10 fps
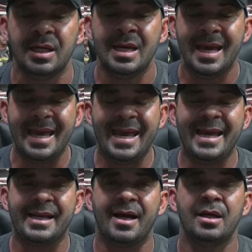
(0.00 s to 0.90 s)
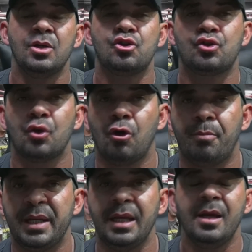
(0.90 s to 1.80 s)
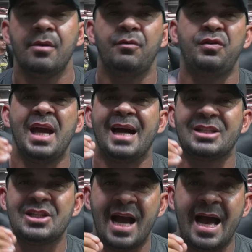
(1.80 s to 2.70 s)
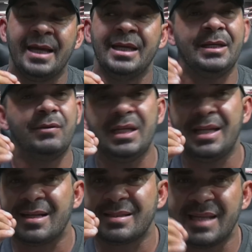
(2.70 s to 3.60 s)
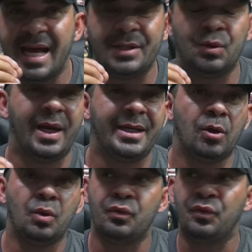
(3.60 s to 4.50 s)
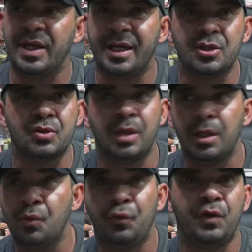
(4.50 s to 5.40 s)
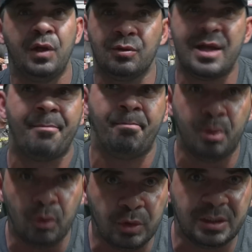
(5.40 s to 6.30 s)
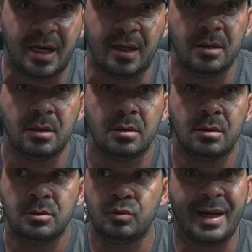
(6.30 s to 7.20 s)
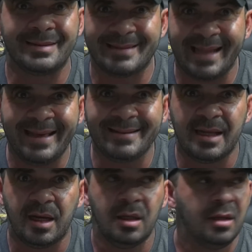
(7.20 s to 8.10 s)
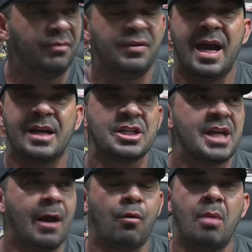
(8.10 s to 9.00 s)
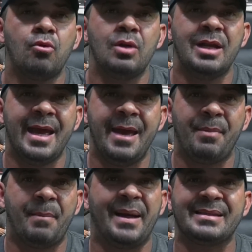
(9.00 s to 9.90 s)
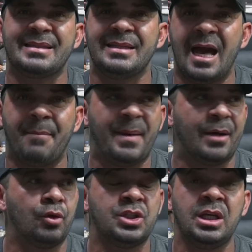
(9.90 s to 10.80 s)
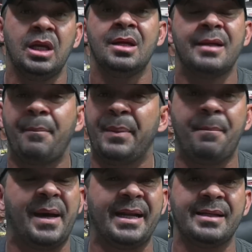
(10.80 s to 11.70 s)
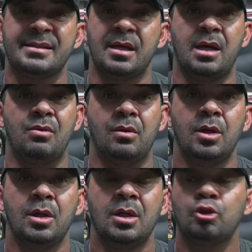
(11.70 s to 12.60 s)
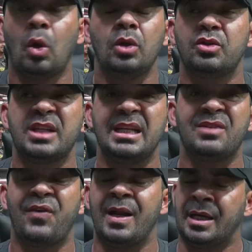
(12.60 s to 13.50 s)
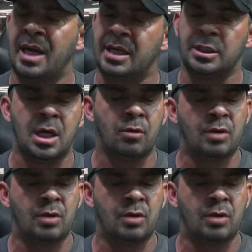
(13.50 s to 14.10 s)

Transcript: era sobre viajar. E o engraçado é que eu não vejo nenhum filho da puta de um atleta viajar com a mulher para passear, para curtir na preparação. Todos eles falam, cara, não, na